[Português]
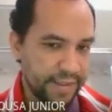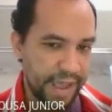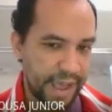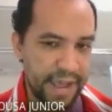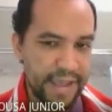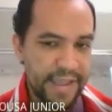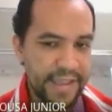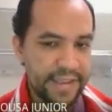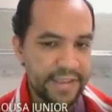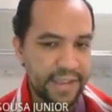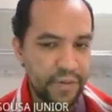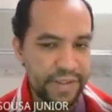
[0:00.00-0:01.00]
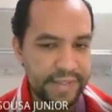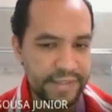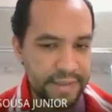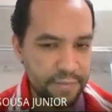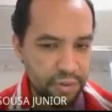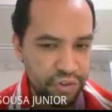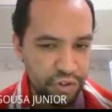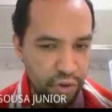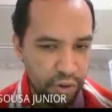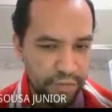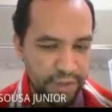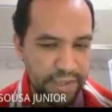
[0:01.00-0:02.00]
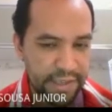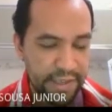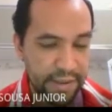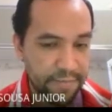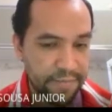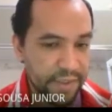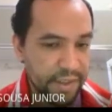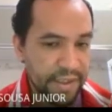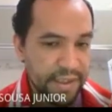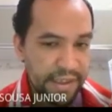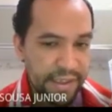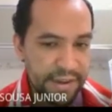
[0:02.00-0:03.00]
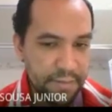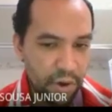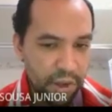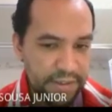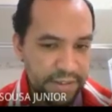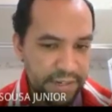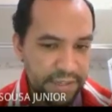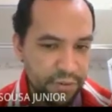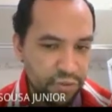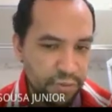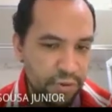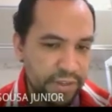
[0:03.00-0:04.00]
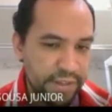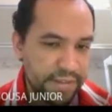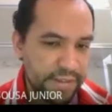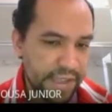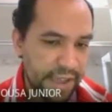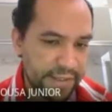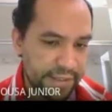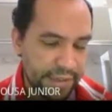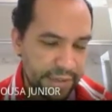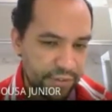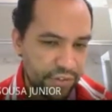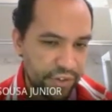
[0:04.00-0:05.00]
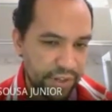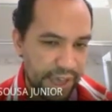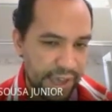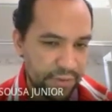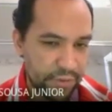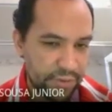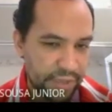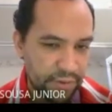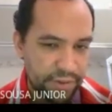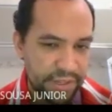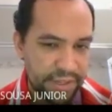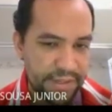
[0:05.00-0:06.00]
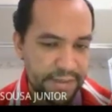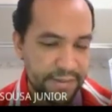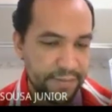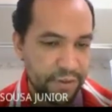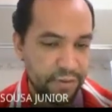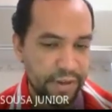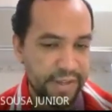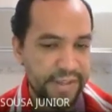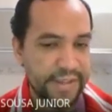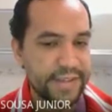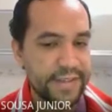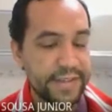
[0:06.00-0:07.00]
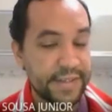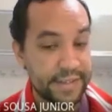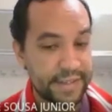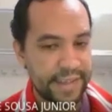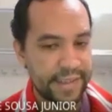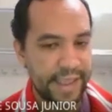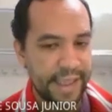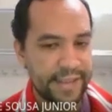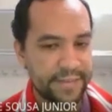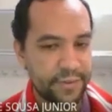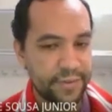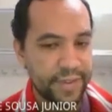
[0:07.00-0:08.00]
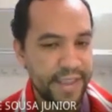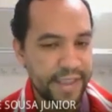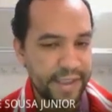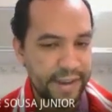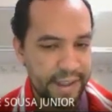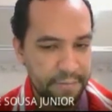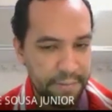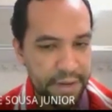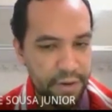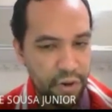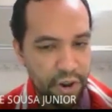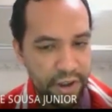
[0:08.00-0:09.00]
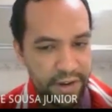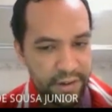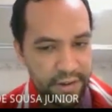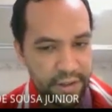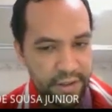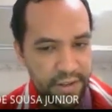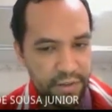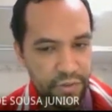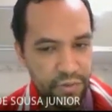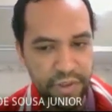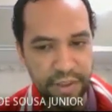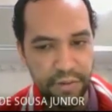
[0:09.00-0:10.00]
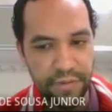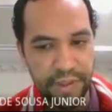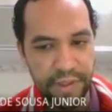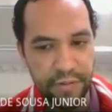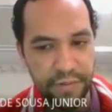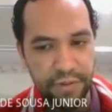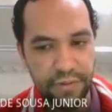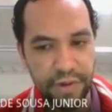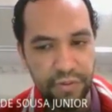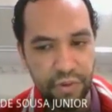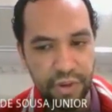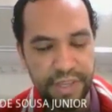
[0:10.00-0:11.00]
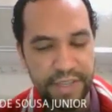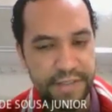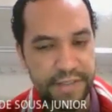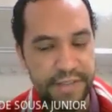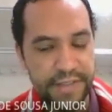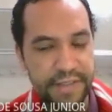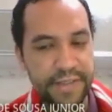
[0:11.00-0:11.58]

tá? Então esse símbolo de novo aqui, ele mostra que o número que está deste lado, 0,15,15 centésimos, ele é menor do que o 0,2